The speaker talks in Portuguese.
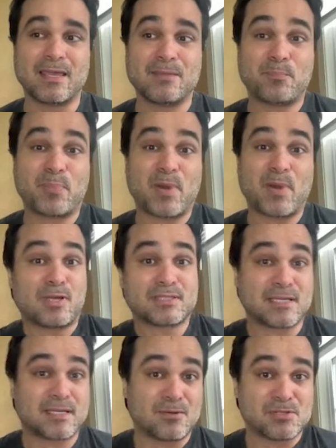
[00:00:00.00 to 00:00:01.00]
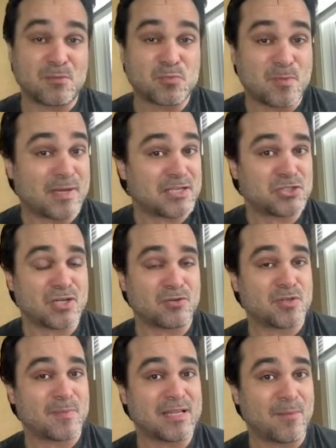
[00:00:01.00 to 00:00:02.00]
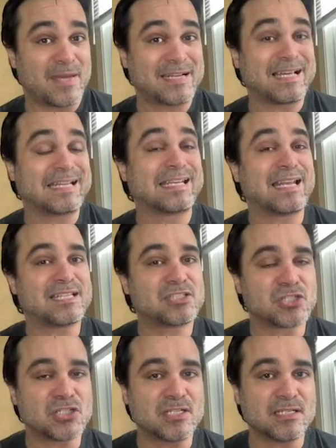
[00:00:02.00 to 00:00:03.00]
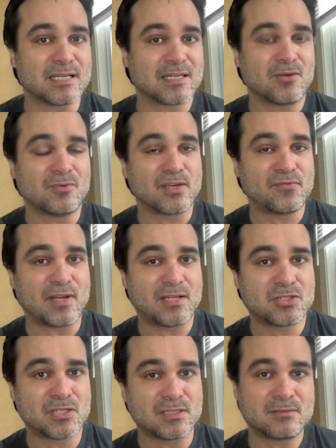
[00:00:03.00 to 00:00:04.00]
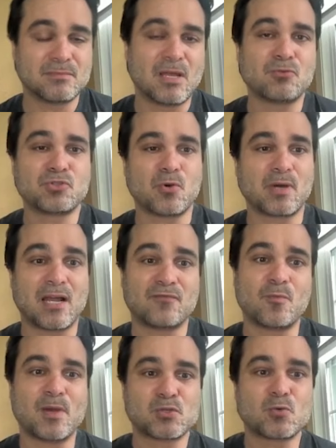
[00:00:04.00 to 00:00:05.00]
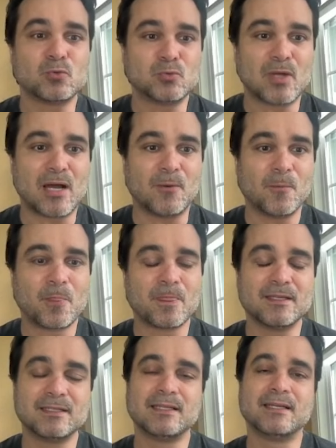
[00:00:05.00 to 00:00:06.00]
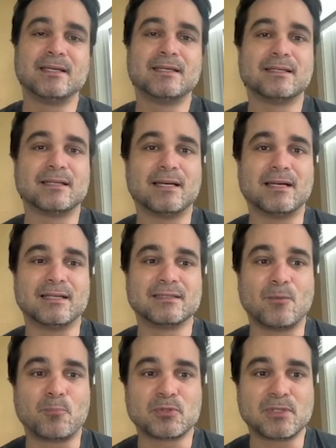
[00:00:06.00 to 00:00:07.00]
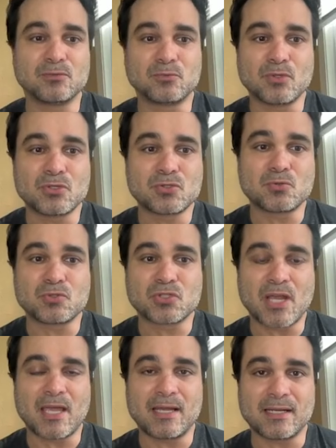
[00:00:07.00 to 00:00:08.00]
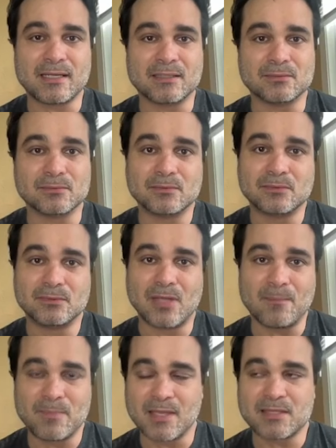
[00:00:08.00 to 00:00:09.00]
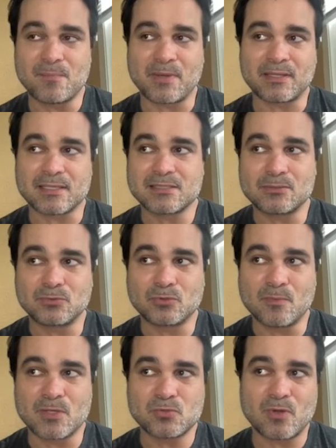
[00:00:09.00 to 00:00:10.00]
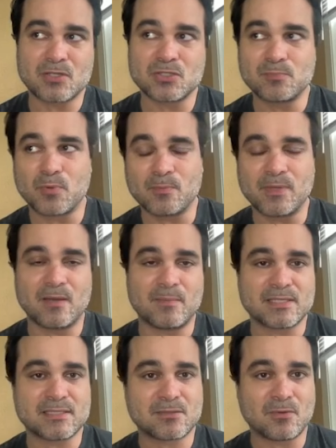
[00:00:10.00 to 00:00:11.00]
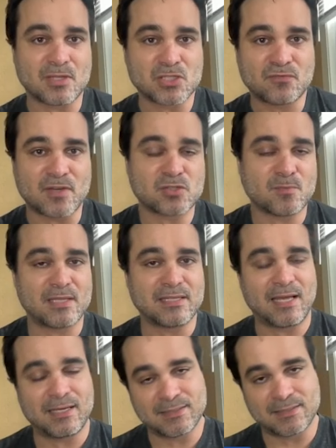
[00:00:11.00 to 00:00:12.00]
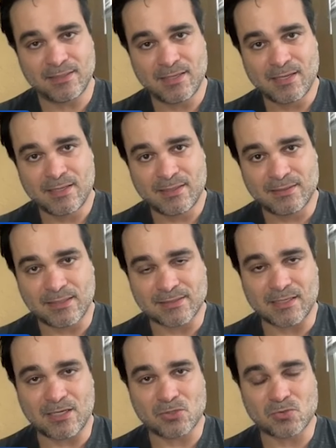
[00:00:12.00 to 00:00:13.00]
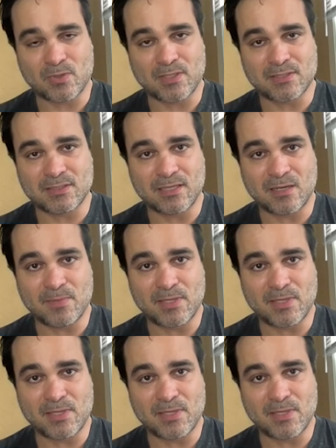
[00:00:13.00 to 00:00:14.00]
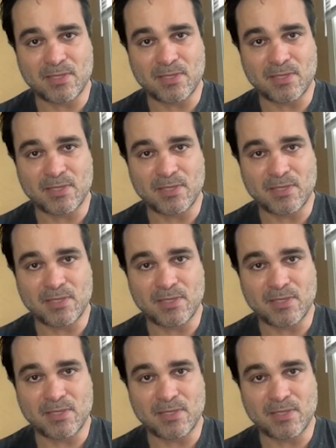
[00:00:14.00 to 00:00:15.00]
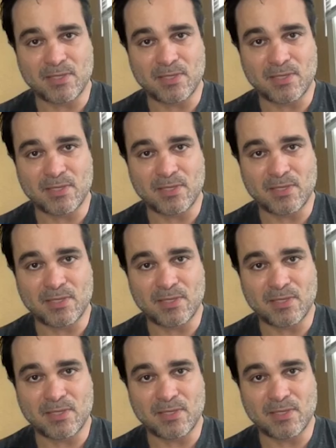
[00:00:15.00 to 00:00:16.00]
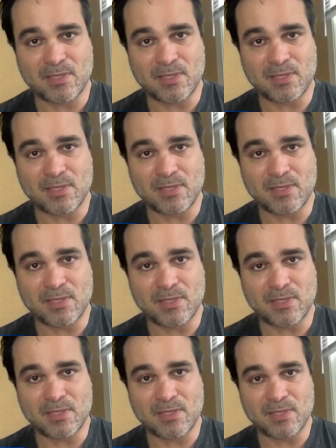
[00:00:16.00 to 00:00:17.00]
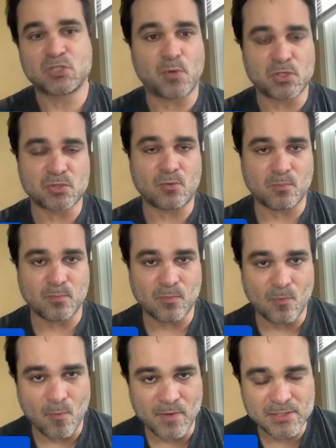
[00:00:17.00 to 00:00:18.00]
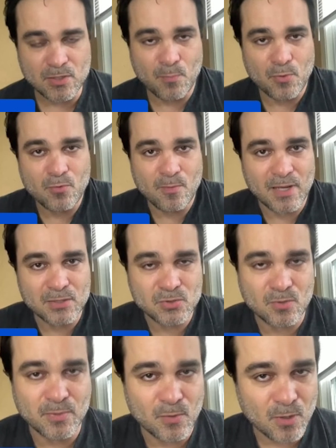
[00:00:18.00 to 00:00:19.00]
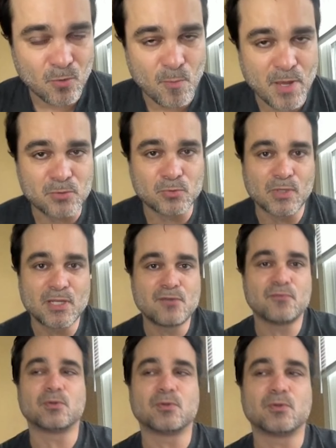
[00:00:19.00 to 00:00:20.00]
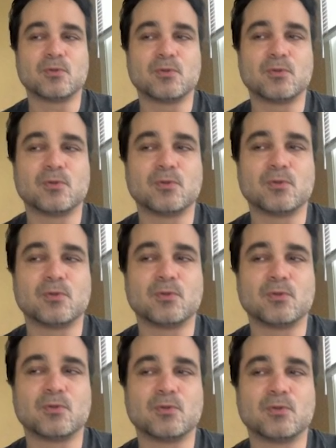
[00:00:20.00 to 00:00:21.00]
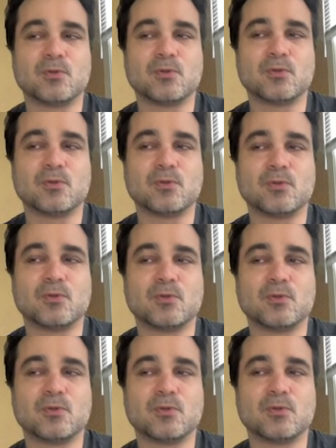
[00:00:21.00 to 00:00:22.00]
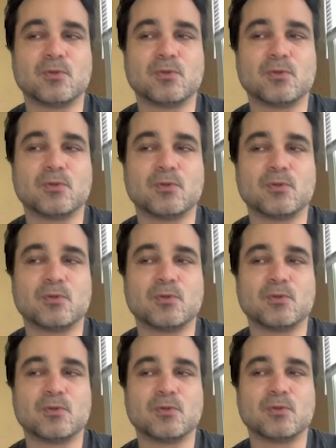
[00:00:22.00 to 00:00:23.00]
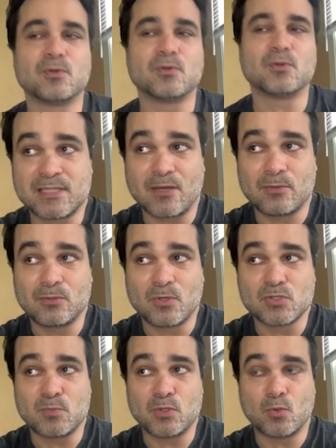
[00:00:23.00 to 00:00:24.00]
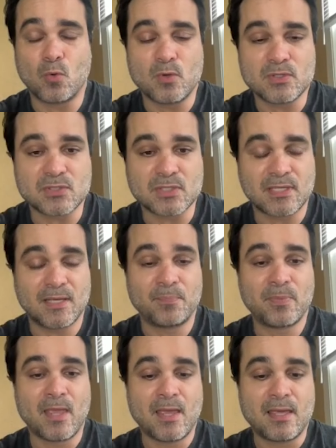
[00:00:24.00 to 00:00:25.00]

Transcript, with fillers: E para nós aqui, nós temos uma região chamada América Latina, que é um referente não geográfico, mas cultural. Né? Ah, então, portanto, isso gera, na minha interpretação, toda uma sorte de problemas quando a gente faz uma análise das relações interamericanas. Então, basicamente, essa foi a, a. Depois a gente pode conversar um pouco mais sobre o argumento do livro, né? Mas esse uhum. livro foi publicado, é, como você falou, ele saiu em 2012, né?